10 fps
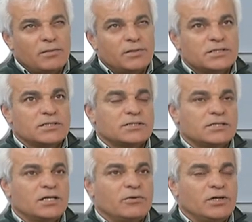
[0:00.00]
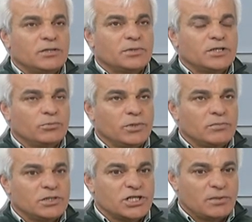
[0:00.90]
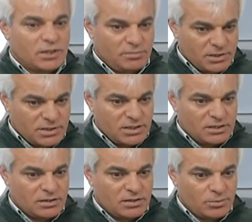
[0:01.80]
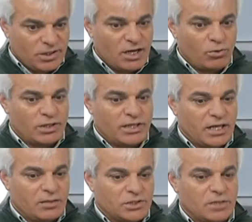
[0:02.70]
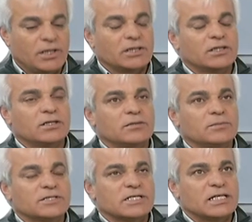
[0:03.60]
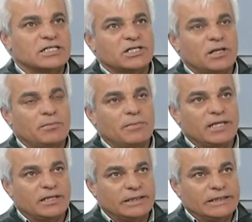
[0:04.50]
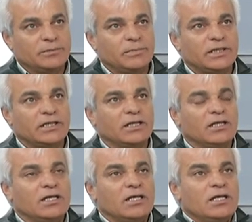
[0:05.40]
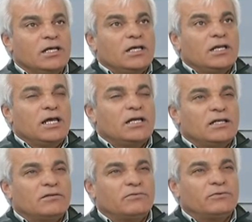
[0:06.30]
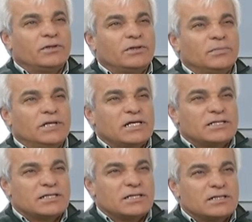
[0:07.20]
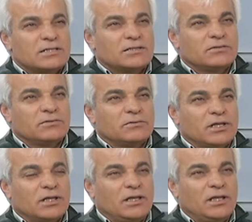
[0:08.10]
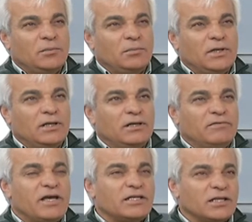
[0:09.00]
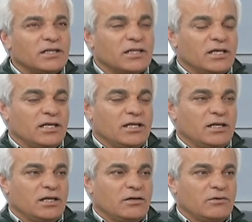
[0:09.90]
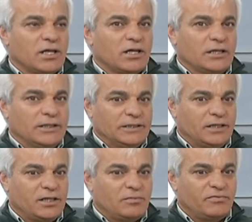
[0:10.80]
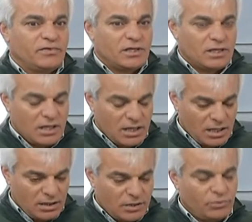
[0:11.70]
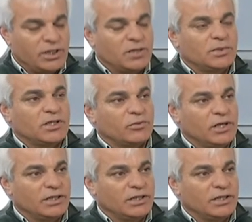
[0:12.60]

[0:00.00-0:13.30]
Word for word: قبل ست سنوات بتمويل من جامعه بيرزيت التمويل الأول كان جامعه بيرزيت لجنه البحث العلمي الهدف هو بالاساس انه تقييم الفائده الغذائيه لاوراق العنب فاخذنا نوعين من انواع